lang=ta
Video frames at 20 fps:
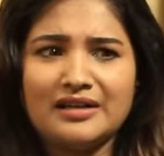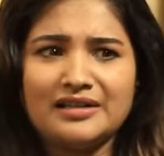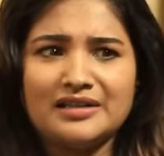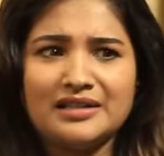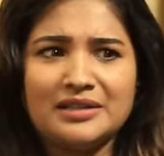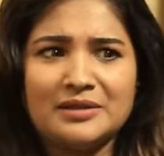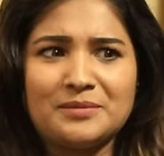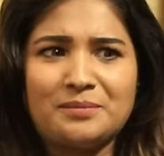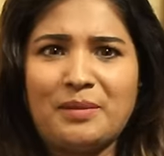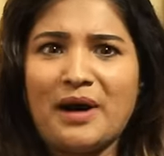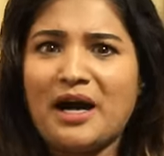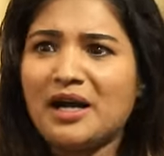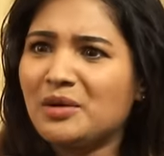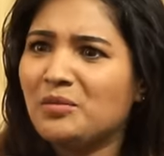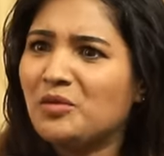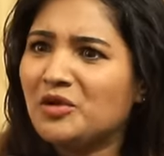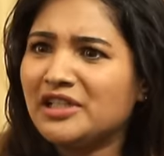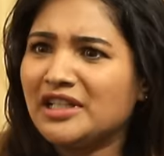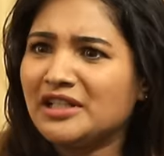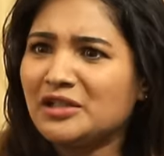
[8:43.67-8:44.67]
அது
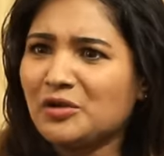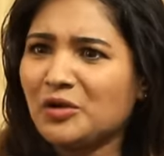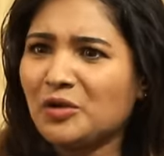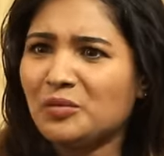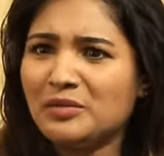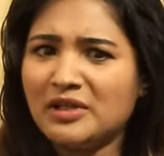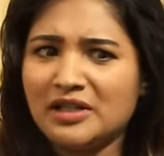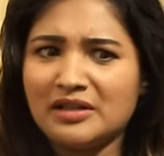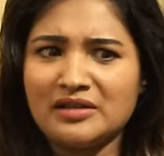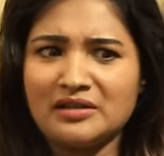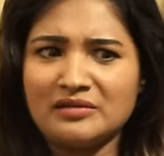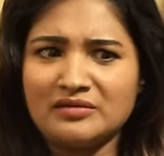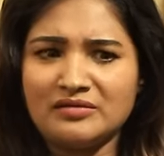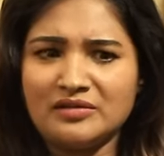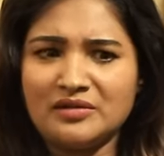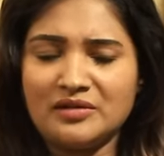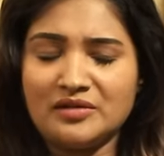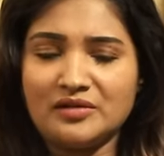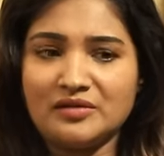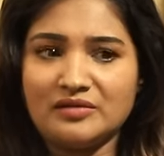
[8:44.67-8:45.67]
பார்க்கும்போது எனக்கு ரொம்ப
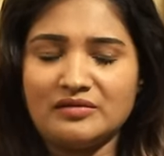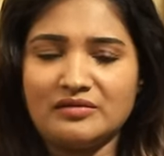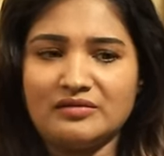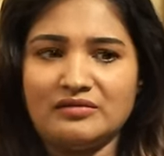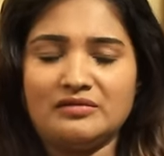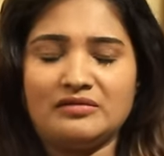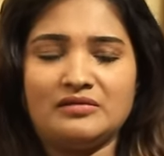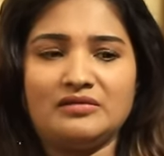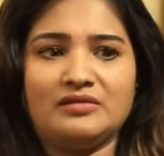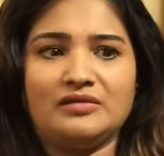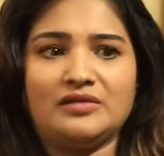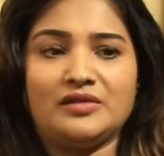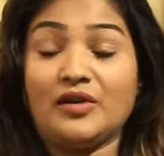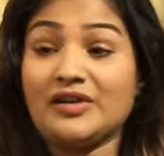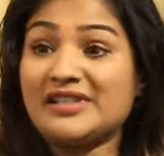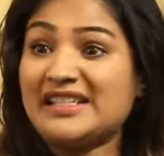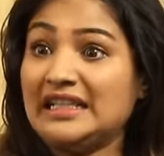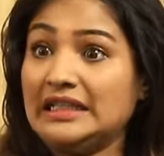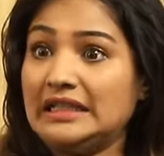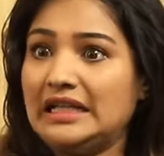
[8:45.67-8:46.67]

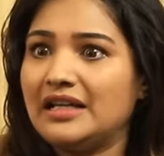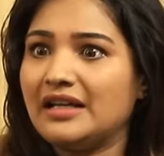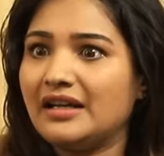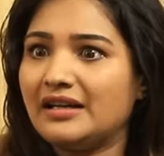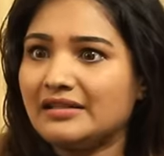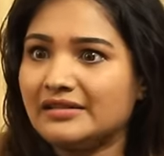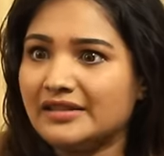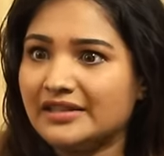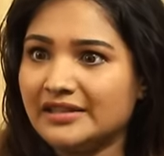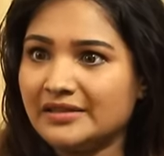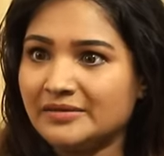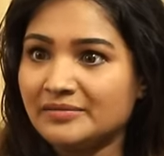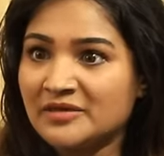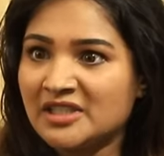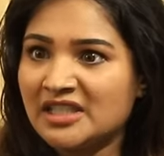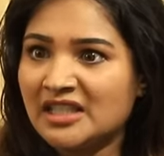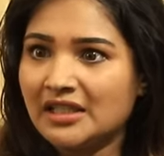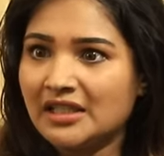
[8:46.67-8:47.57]
நாசிட்டிங்காக இருந்தது